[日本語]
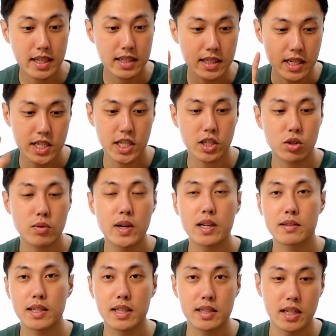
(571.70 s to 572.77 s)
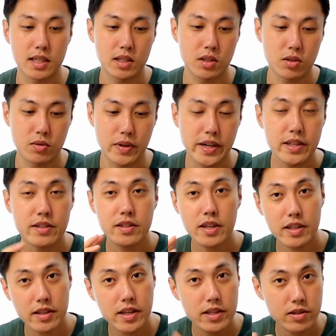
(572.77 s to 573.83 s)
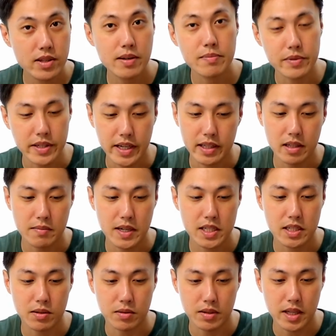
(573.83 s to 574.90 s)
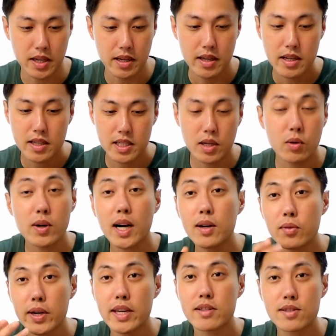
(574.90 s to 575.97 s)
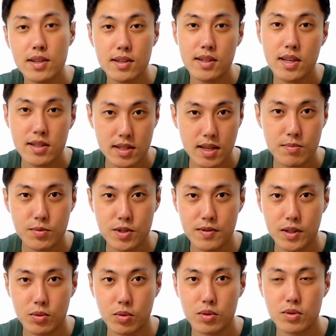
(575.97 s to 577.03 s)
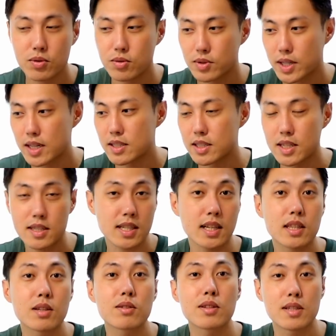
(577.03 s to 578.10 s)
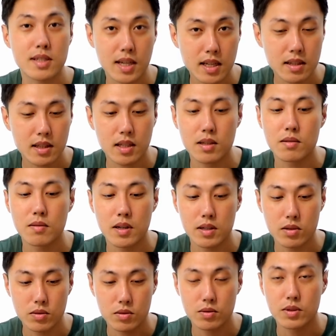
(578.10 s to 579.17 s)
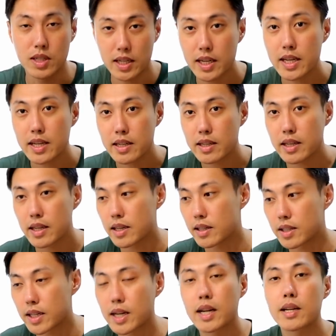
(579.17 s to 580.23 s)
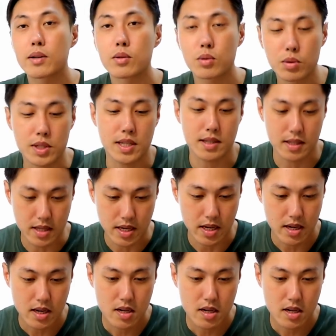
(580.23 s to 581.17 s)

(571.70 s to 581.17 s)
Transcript: LINE だったりチャットワークだったりっていう SNS アプリが出ましたので、じゃあ他の SNS アプリはどういう感じで使ってるんですかっていうふうに、え聞かれるとです